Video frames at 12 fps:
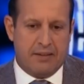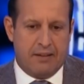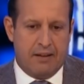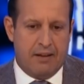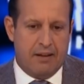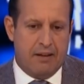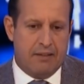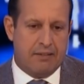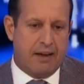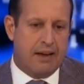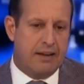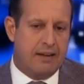آه،
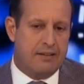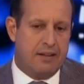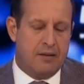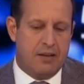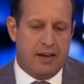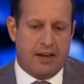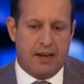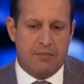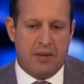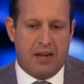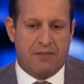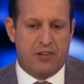تقليدي لكن ما
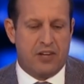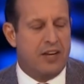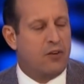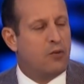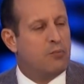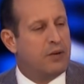يخفاش عليكم